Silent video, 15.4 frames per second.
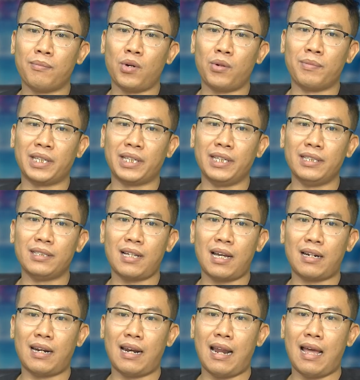bọn mình nghĩ
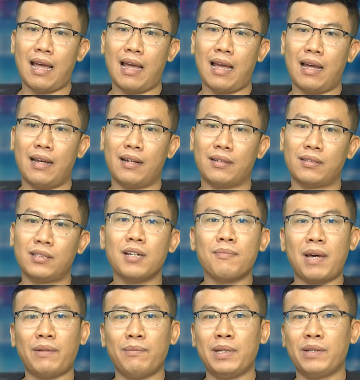rằng là trước
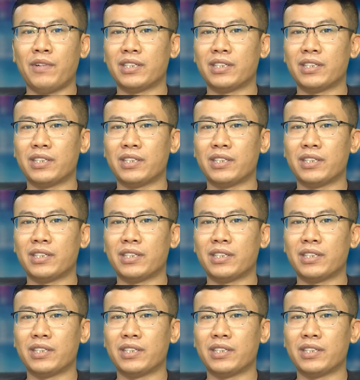mắt mình